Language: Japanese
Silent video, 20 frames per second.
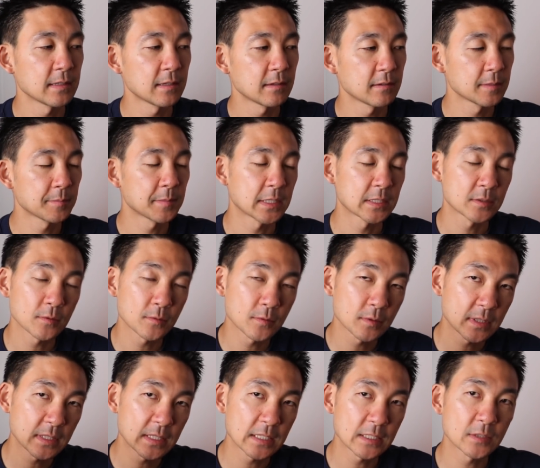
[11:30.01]
なので、まあそう
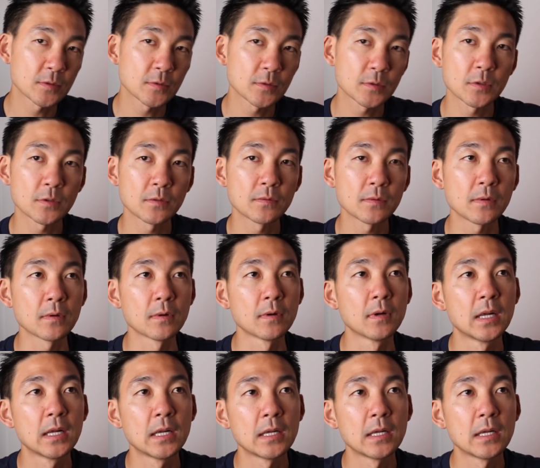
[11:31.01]
いった状況を